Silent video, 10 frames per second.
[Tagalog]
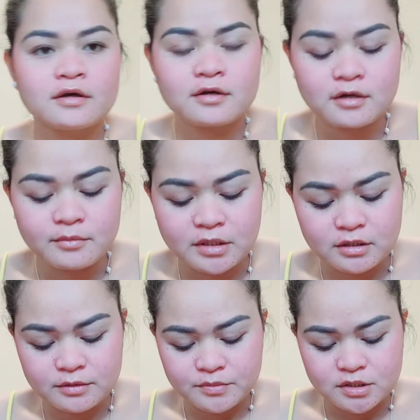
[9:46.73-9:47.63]
gamay
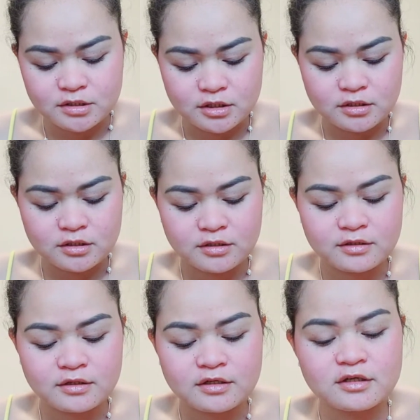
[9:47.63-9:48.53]
lipstick
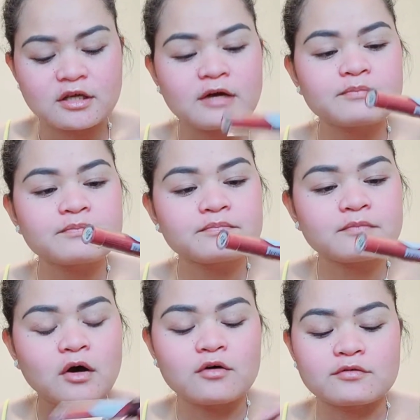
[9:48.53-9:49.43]
gikan
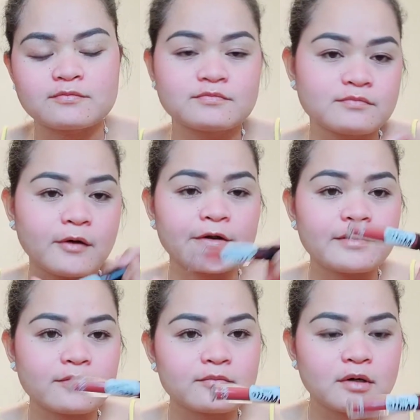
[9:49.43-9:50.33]
oh mao
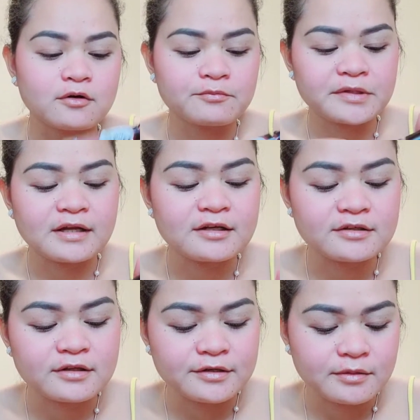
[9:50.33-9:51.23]
akong bagong pinalit
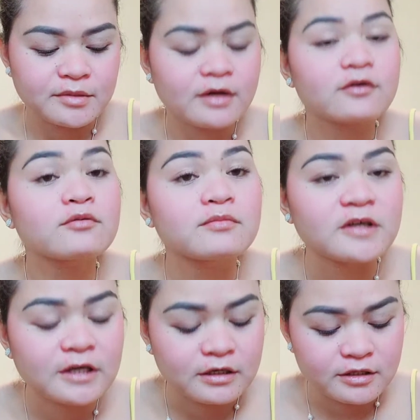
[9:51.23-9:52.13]
diri binago
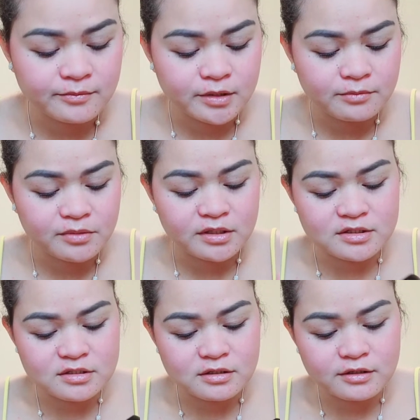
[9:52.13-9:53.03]
gikan ni
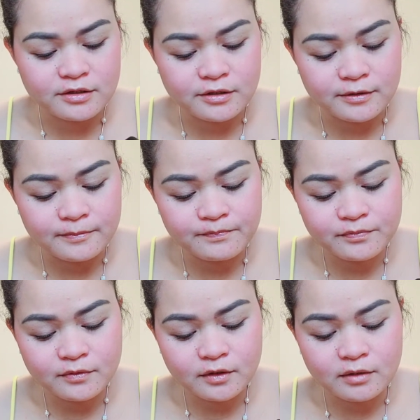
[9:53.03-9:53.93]
Pilipinas dili diri
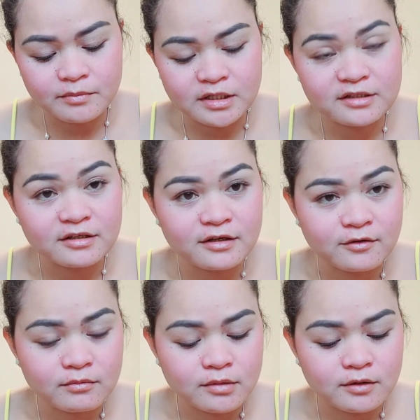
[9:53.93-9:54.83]
nakapalit na dai
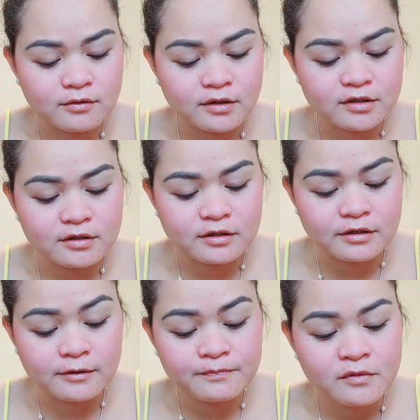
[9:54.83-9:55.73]
kog bago, ni
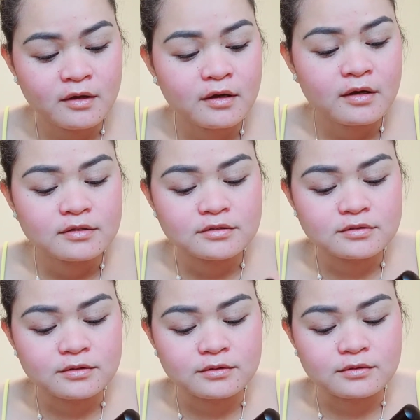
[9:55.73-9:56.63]
dali.
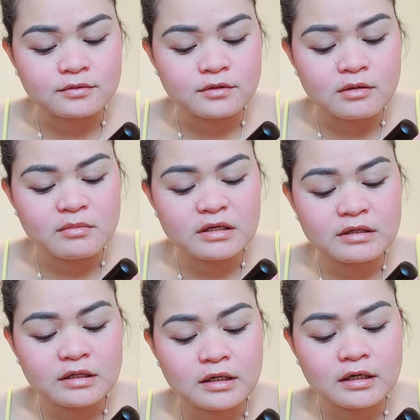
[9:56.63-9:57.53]
so gamay
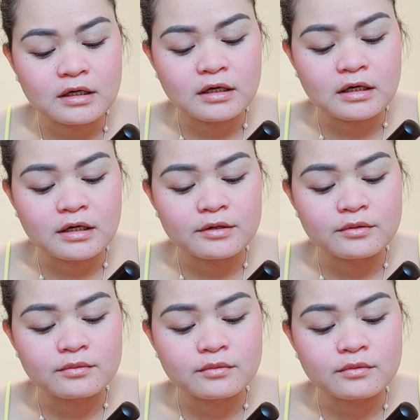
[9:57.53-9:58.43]
ra
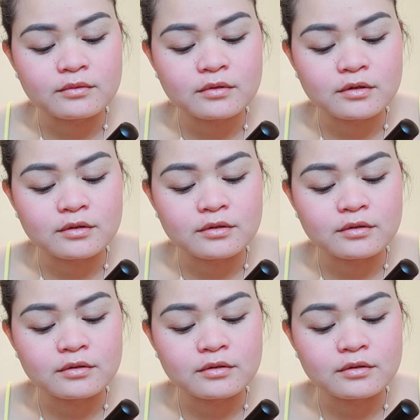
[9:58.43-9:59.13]
kaayo, kay, ayo